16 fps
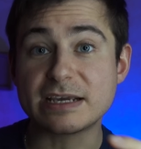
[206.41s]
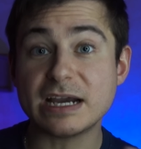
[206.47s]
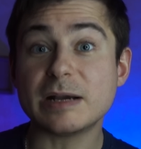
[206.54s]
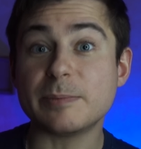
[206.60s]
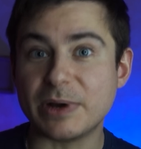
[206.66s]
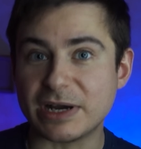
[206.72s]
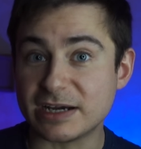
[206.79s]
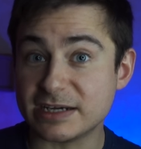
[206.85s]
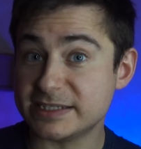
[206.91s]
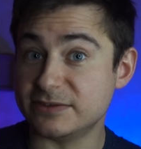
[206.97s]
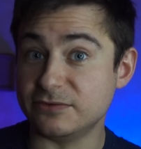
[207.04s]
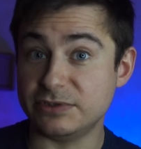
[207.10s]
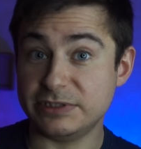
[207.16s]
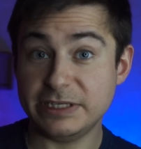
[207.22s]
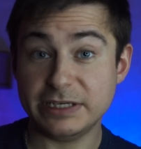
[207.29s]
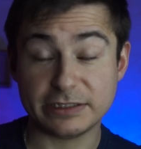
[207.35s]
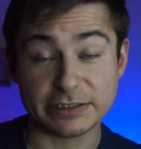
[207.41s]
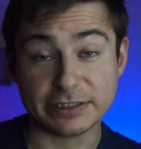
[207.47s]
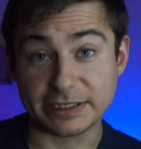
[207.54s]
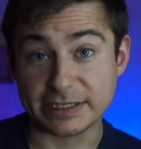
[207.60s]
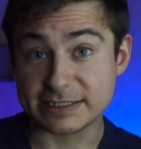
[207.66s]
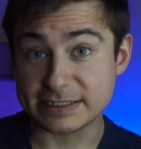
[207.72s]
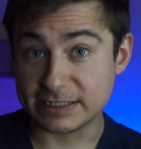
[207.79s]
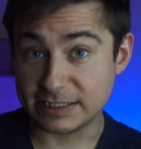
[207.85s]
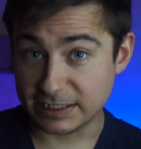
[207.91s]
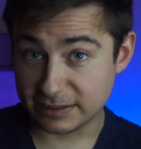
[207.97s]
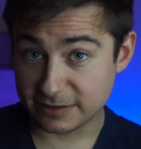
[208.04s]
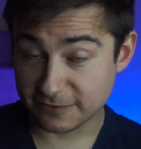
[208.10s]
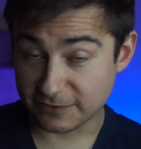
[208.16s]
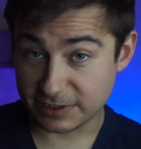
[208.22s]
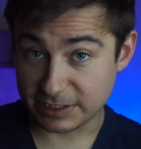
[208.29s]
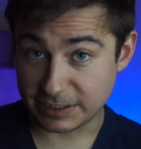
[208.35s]
Как показывают некоторые
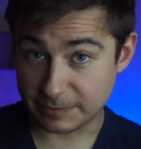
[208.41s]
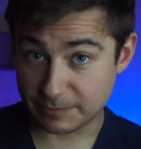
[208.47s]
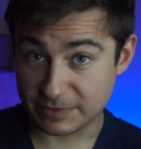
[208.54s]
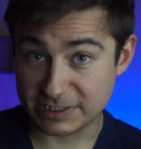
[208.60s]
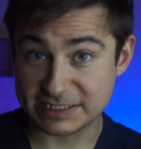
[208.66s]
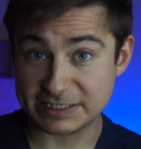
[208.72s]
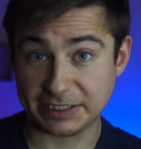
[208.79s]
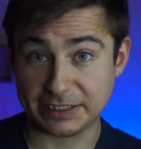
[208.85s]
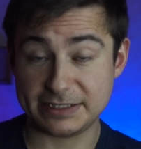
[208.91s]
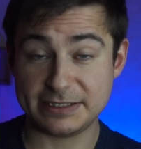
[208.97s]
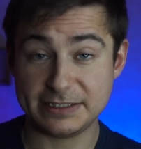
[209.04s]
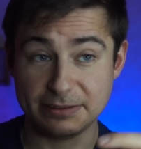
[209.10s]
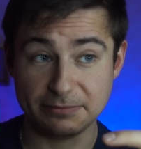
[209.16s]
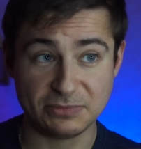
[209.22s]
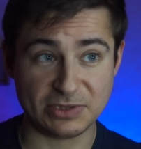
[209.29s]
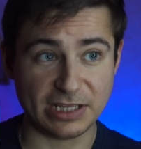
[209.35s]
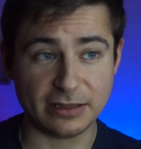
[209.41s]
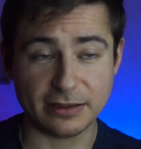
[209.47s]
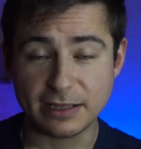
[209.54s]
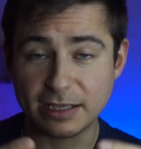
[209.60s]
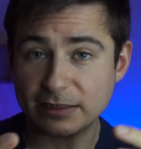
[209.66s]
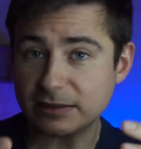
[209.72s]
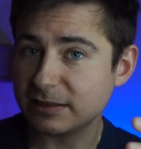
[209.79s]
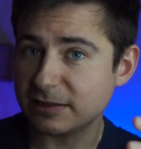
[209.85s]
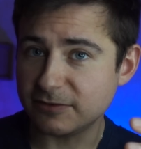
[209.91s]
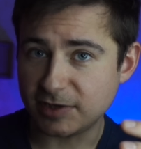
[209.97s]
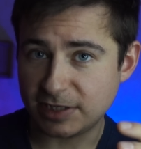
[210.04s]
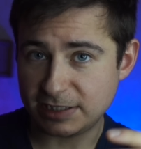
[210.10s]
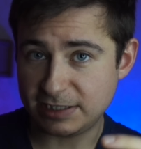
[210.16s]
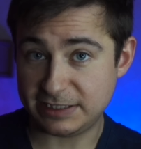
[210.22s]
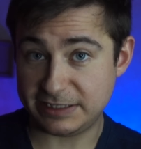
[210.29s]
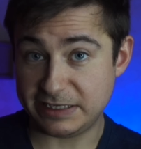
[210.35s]
исследования, среди
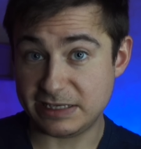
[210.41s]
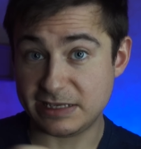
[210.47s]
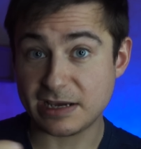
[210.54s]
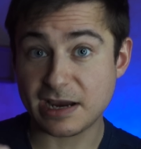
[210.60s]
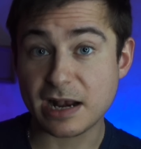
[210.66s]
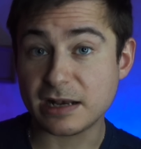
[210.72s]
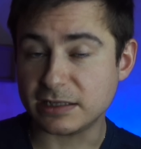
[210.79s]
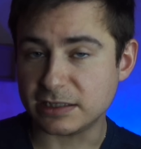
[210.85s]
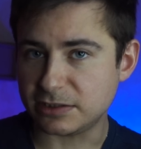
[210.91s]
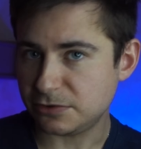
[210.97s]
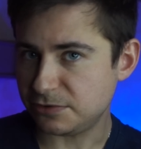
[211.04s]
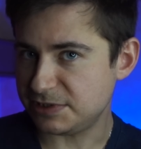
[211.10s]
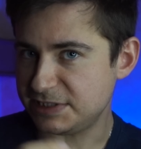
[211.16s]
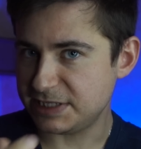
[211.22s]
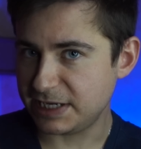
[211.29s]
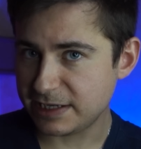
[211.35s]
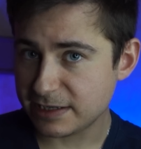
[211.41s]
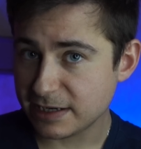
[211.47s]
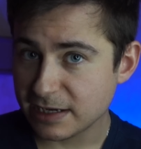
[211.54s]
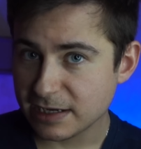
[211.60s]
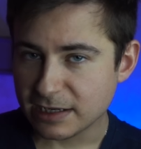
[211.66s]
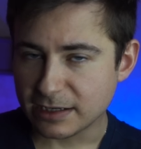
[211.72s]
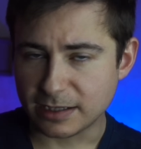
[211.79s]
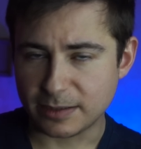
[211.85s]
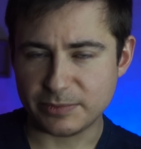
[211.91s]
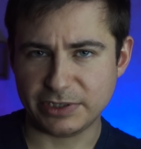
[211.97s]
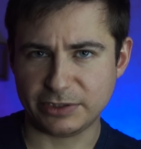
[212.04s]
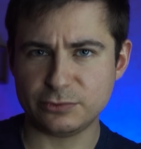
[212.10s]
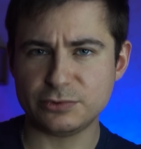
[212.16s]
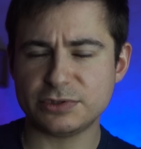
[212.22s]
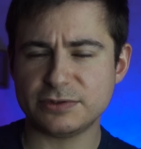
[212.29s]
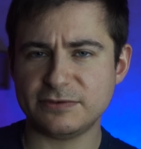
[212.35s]
талантливых или гениальных людей
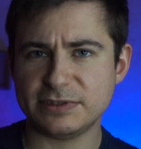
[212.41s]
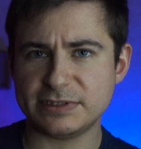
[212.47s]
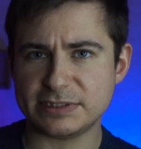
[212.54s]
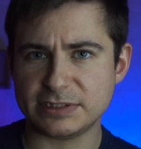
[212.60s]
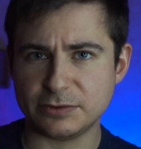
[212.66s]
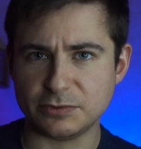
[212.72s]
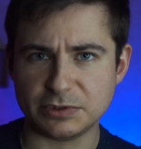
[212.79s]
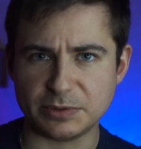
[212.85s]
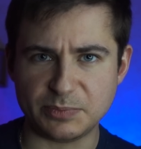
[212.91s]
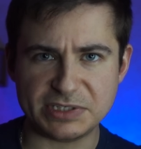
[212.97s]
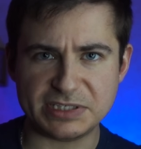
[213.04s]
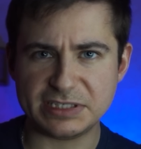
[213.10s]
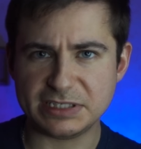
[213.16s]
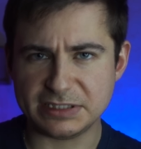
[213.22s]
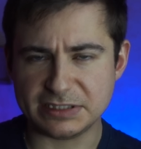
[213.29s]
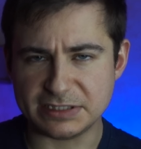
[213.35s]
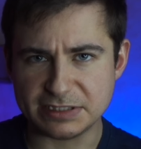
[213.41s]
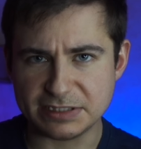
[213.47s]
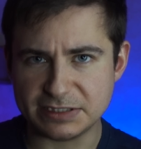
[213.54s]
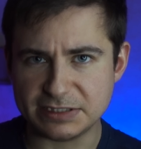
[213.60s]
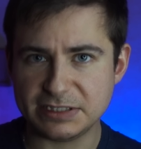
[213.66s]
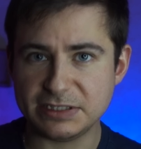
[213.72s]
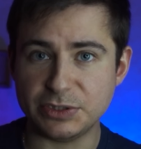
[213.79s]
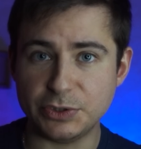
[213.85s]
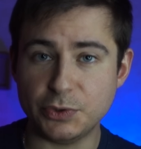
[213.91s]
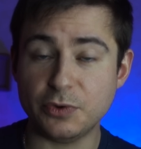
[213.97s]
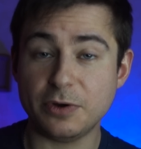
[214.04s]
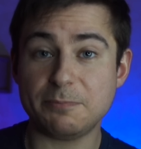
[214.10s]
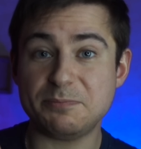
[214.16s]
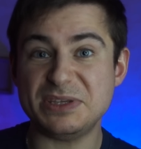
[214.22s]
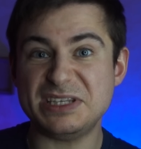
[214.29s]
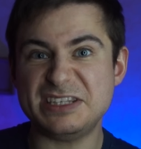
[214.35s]
обнаруживается от 50
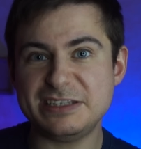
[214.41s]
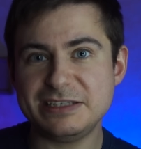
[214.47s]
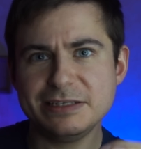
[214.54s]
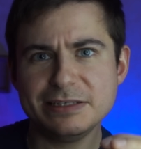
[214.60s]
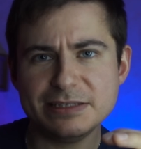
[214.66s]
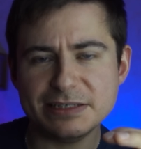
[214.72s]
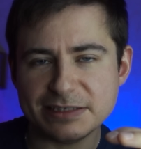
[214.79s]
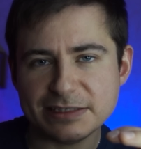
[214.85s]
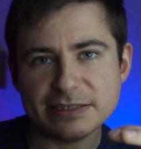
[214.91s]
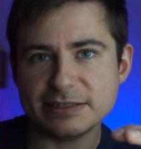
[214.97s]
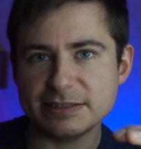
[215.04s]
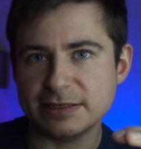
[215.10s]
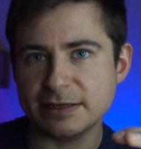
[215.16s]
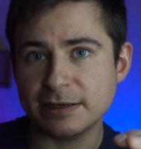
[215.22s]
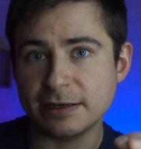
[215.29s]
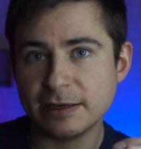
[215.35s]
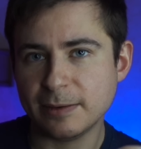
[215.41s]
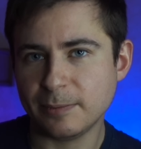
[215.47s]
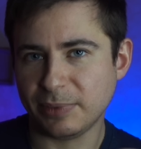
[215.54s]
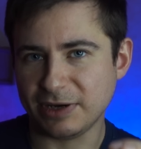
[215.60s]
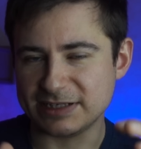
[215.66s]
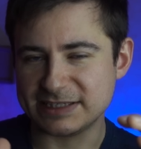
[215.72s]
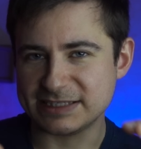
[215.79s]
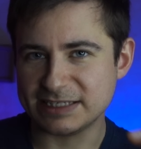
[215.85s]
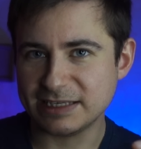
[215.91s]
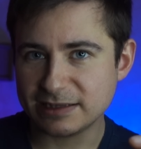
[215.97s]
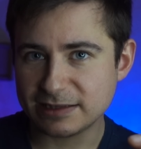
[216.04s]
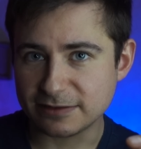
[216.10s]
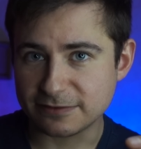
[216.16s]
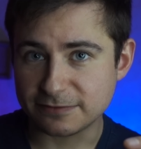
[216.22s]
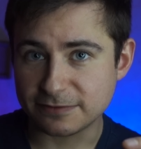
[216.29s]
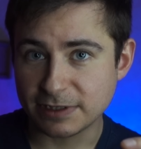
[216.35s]
до
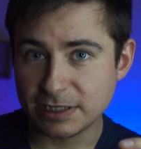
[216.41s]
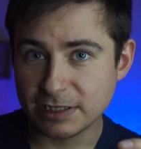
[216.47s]
50%